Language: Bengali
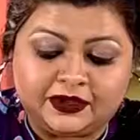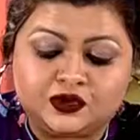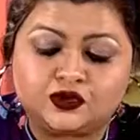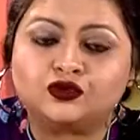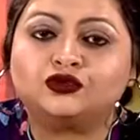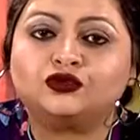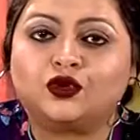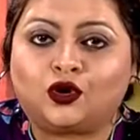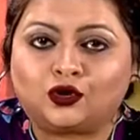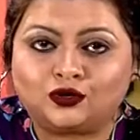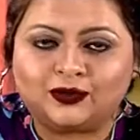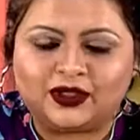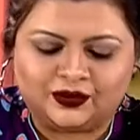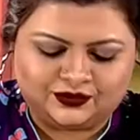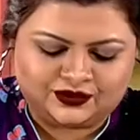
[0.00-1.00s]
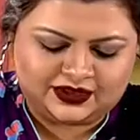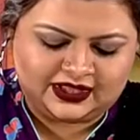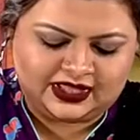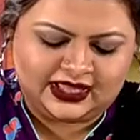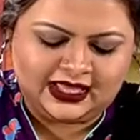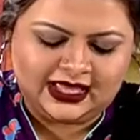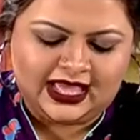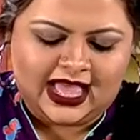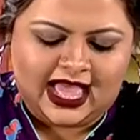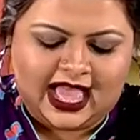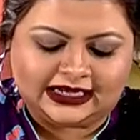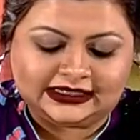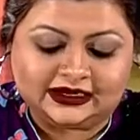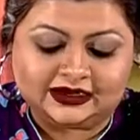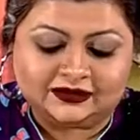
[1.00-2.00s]
ভীষণ গরমে হচ্ছে
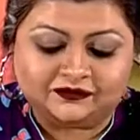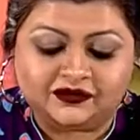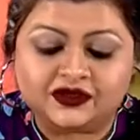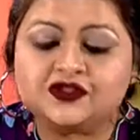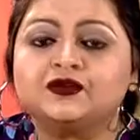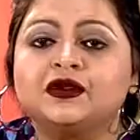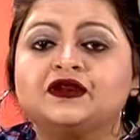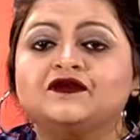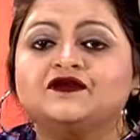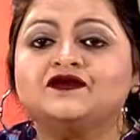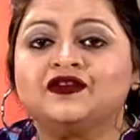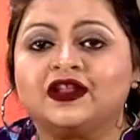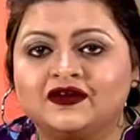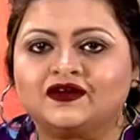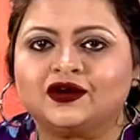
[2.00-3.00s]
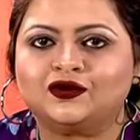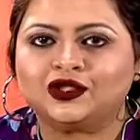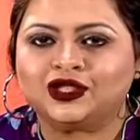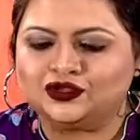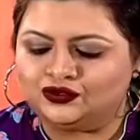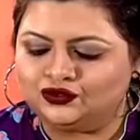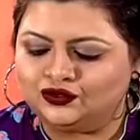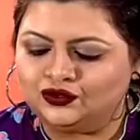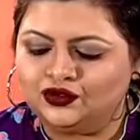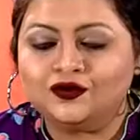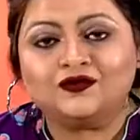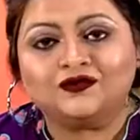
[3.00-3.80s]
একটা রিফ্রেশমেন্ট ফ্লেভারও কিন্তু